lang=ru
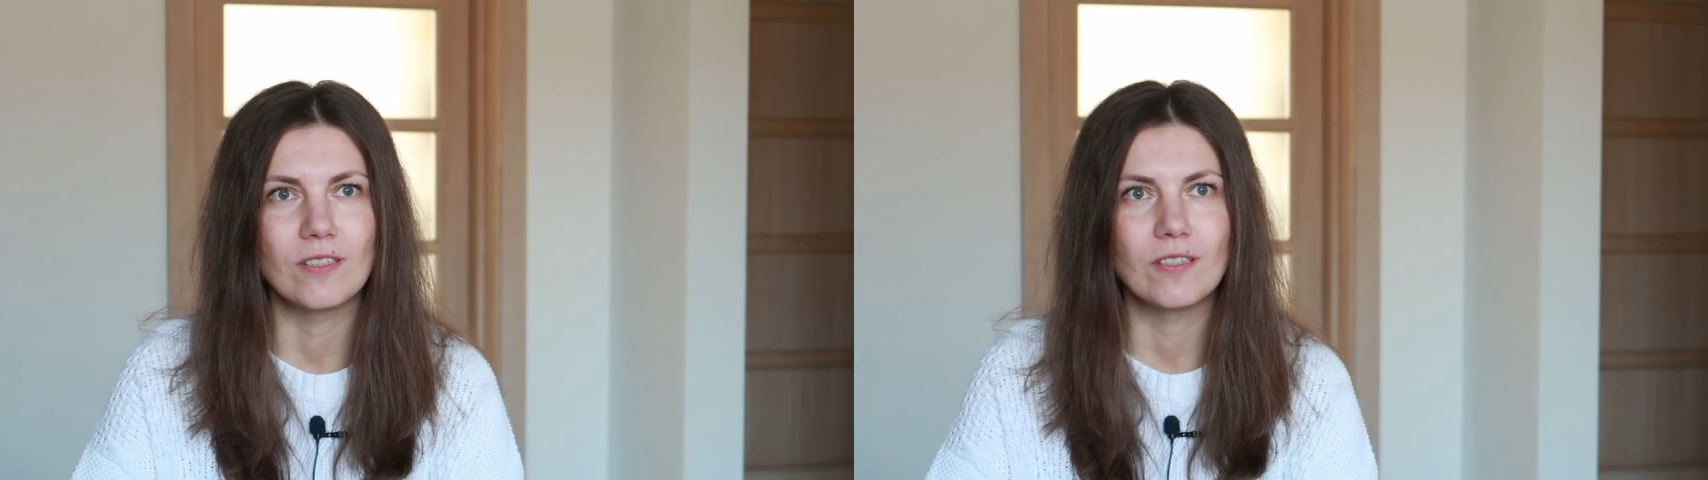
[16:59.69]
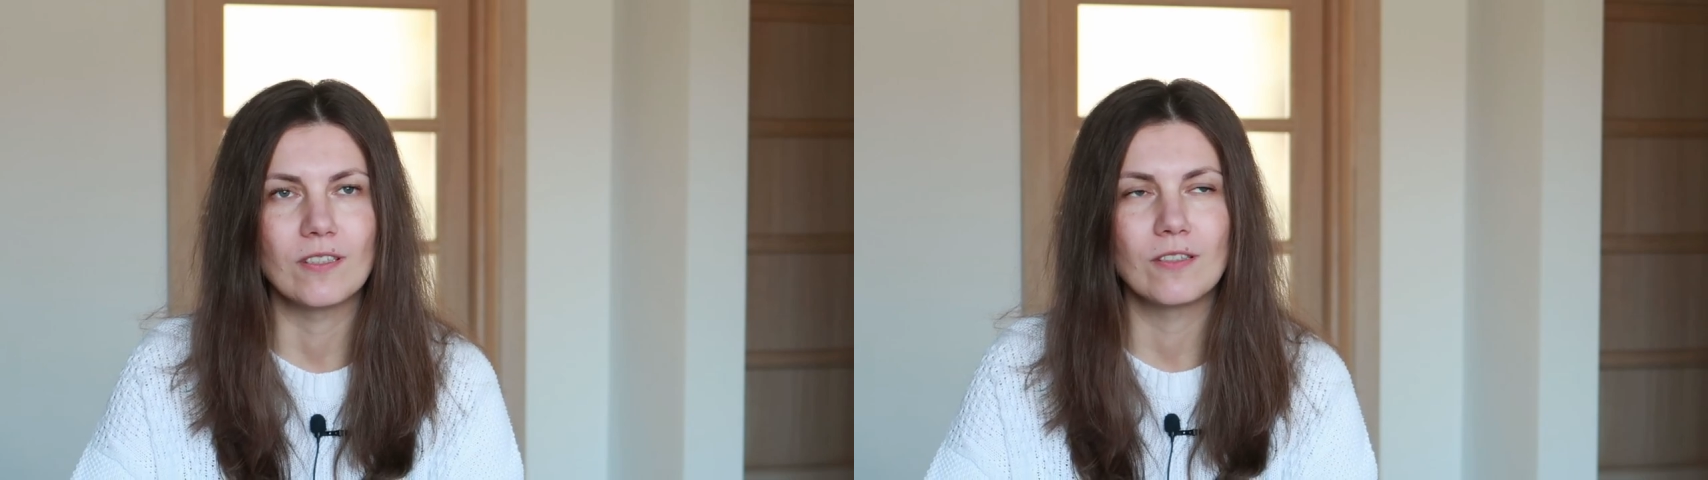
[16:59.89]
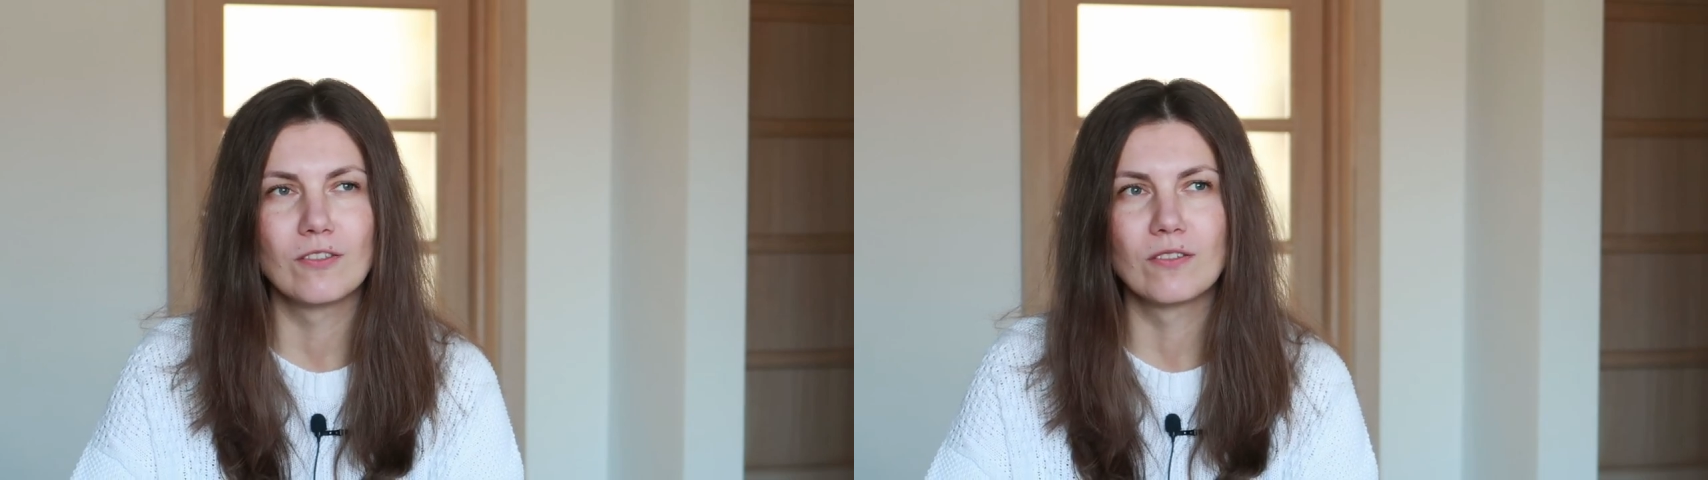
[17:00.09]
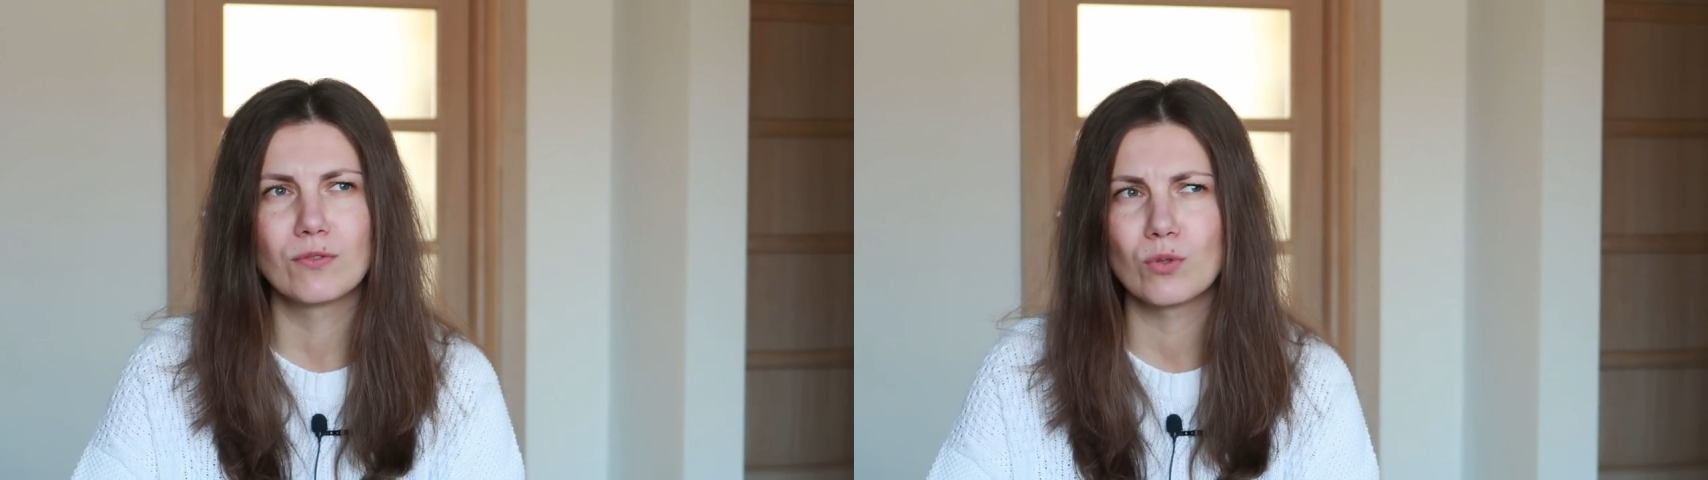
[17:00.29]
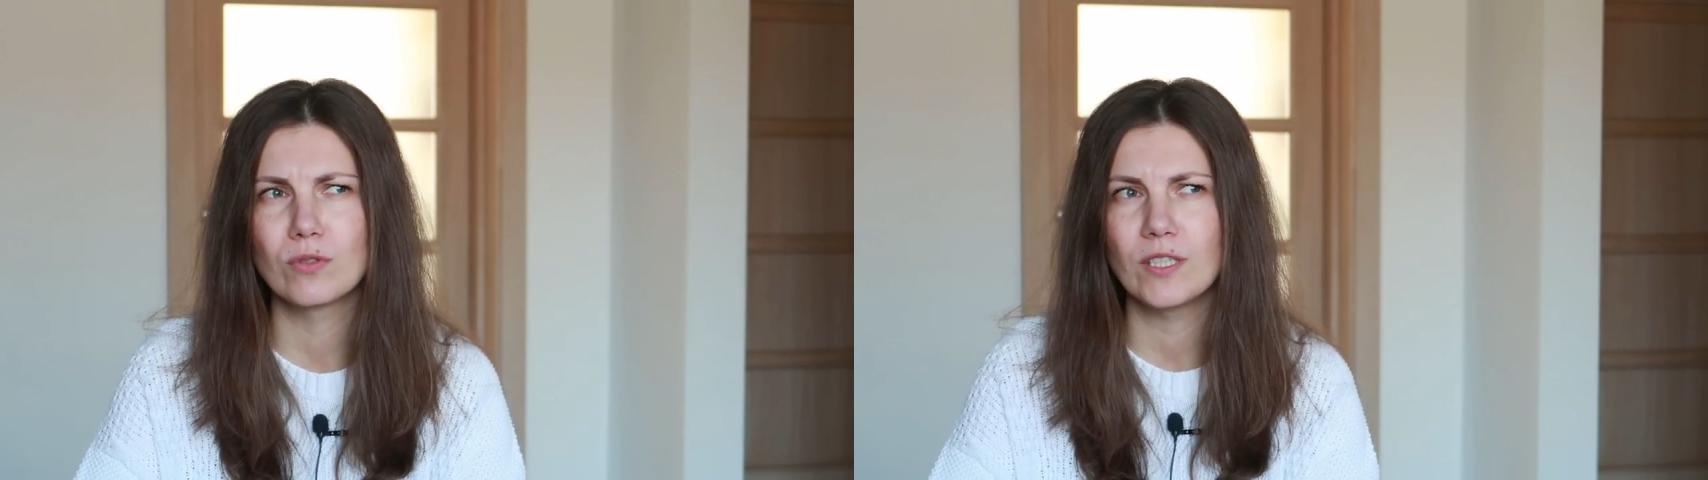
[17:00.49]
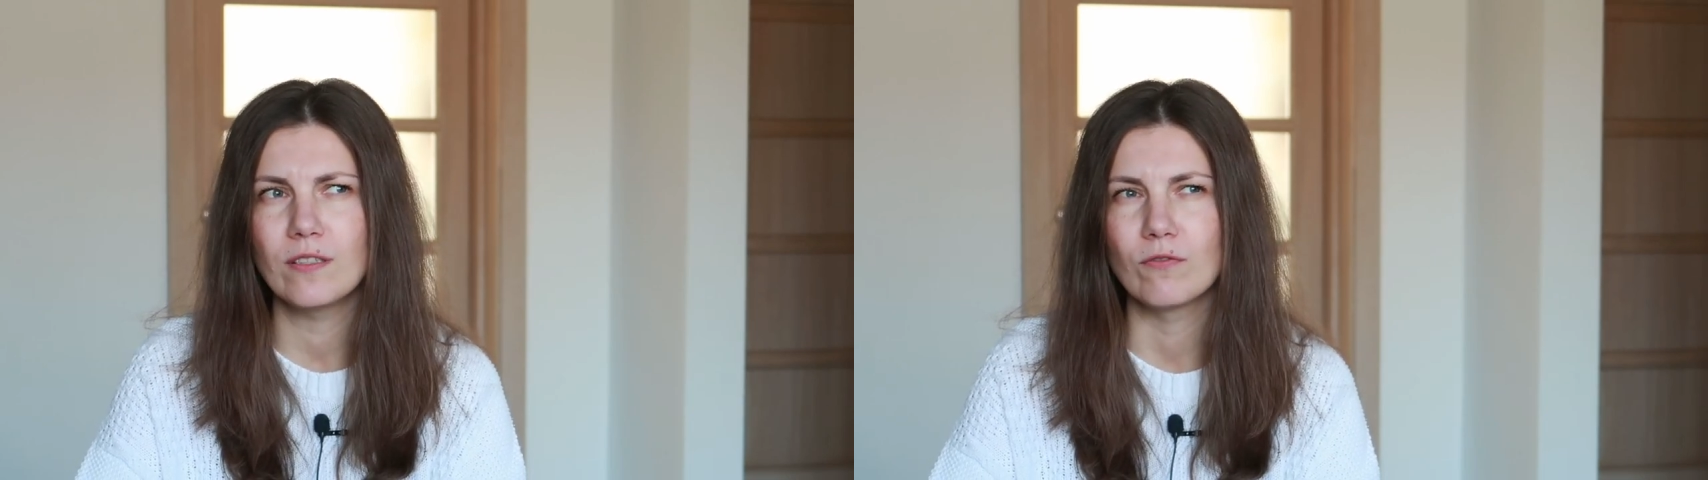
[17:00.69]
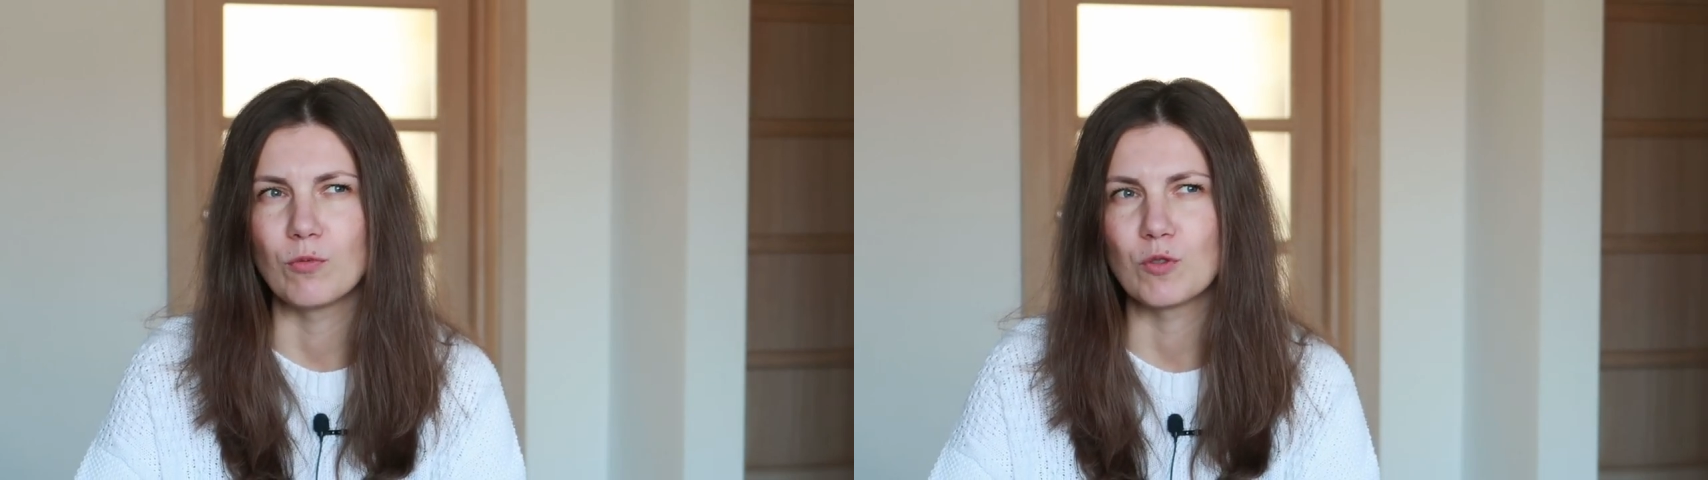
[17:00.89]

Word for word: И в тот день, в общем,